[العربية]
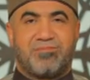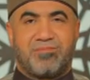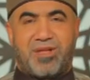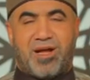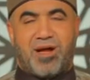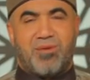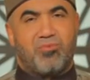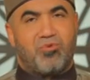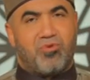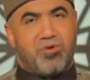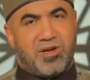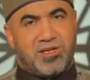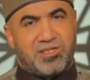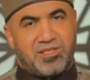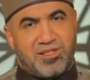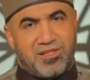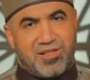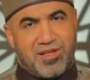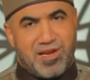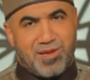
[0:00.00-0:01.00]
الحمد لله
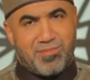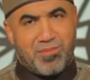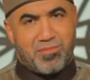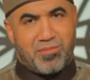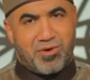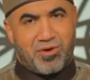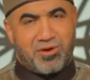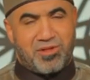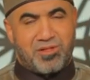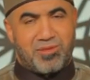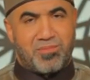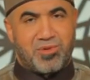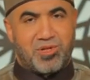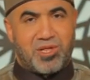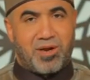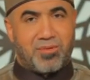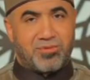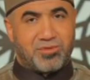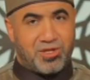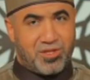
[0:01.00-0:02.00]
سيدنا النبي المرة دي لما
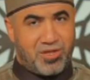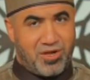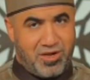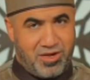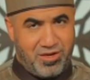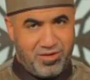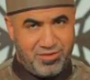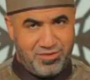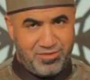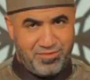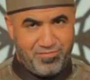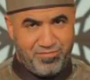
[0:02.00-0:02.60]
طلب صدقة